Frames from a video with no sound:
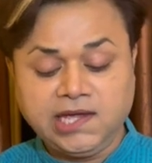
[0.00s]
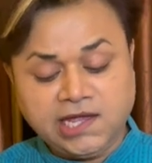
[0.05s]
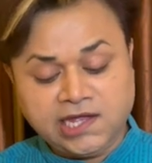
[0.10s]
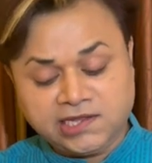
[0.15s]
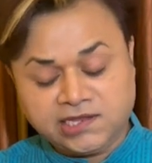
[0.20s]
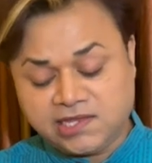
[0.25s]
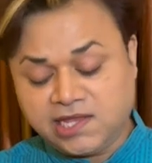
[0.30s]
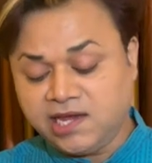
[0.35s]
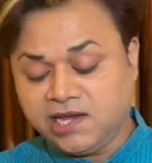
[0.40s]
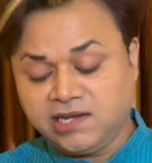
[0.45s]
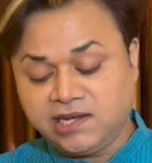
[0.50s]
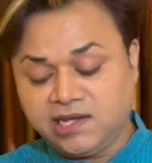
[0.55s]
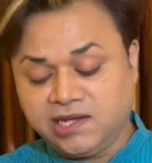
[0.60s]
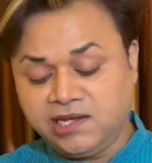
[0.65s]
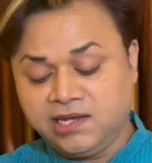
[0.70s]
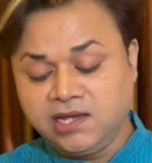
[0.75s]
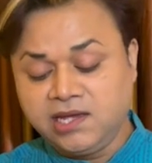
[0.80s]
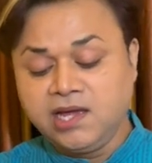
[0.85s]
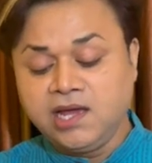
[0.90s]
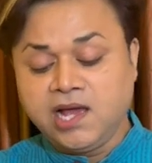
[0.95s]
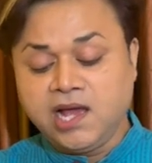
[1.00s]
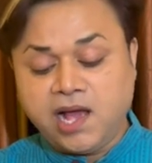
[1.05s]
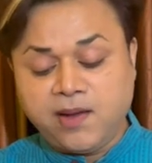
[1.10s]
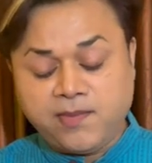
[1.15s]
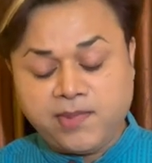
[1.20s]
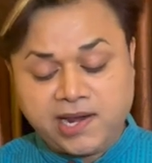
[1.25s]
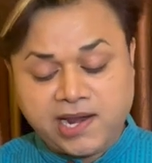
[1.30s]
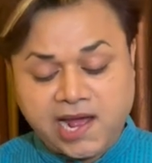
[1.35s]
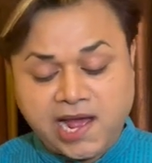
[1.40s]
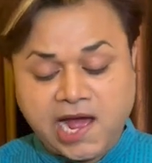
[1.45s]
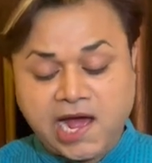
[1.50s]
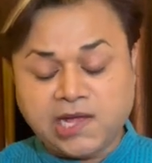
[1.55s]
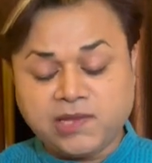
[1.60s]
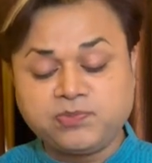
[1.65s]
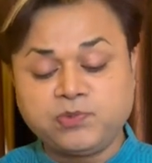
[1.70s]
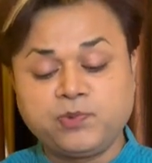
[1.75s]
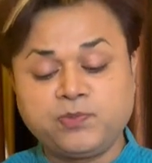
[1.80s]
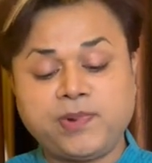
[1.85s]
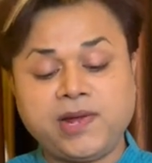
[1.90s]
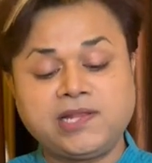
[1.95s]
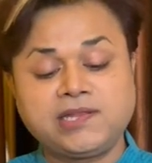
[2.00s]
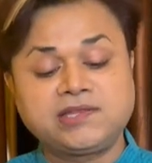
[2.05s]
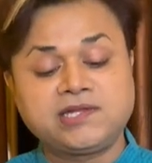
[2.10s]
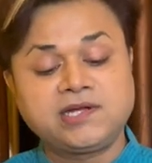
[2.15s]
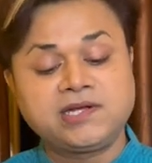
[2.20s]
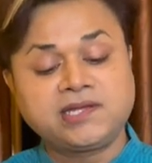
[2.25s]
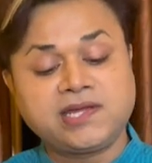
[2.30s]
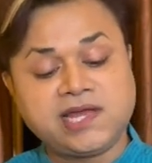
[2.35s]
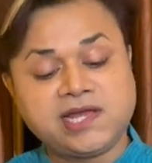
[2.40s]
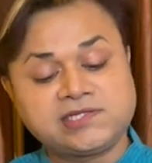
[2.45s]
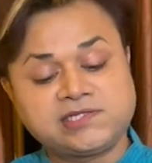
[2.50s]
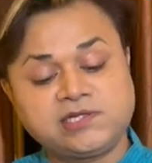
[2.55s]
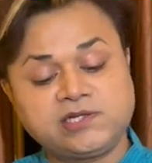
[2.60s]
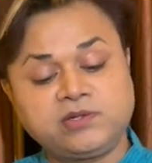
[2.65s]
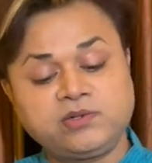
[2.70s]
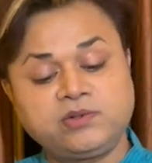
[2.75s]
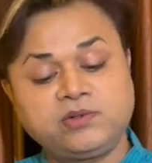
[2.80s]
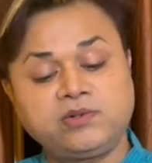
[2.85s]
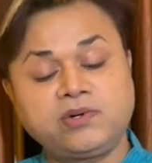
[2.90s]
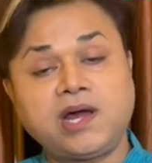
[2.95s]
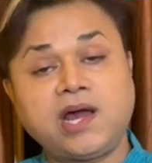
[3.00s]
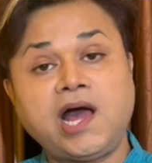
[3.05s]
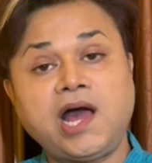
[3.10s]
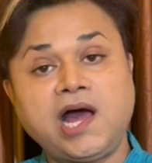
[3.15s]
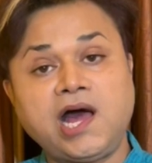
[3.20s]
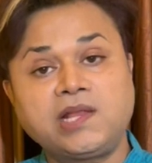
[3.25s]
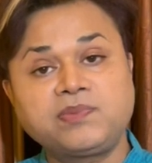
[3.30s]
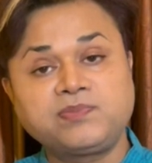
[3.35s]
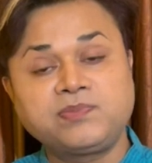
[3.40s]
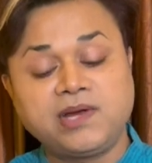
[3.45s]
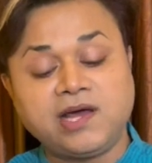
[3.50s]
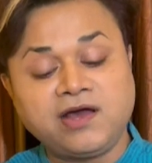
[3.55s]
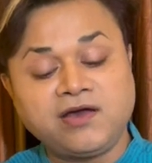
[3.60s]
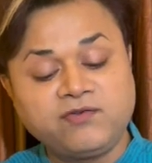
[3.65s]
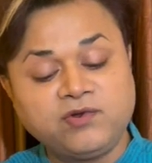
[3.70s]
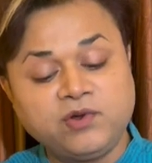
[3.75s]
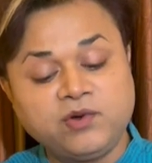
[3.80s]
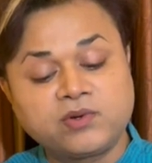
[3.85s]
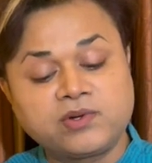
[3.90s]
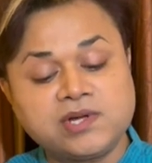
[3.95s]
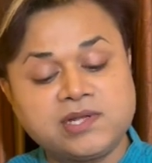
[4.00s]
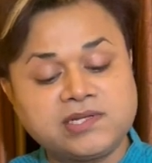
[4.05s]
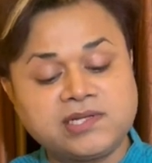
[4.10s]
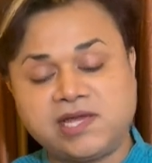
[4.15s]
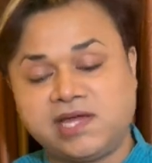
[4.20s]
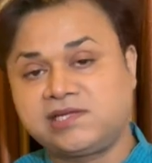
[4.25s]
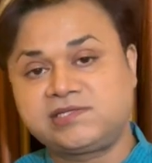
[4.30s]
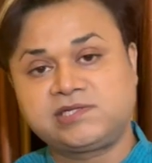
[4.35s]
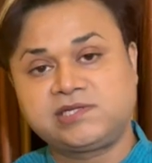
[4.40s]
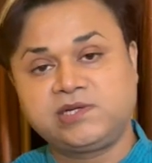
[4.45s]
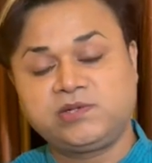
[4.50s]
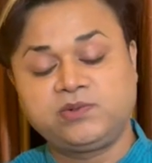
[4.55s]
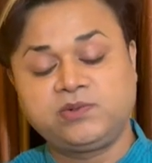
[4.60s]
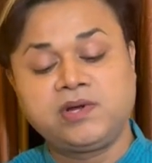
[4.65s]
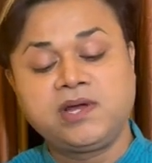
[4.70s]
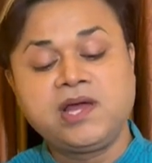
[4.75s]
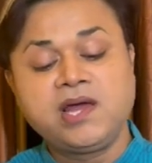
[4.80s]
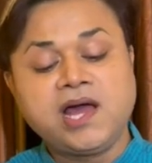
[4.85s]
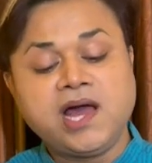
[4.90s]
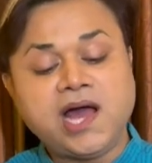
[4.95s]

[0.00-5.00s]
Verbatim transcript: इतना ही नहीं हमारा आत्म रूपांतरण कैसे हो आत्म अवलोकन कैसे हो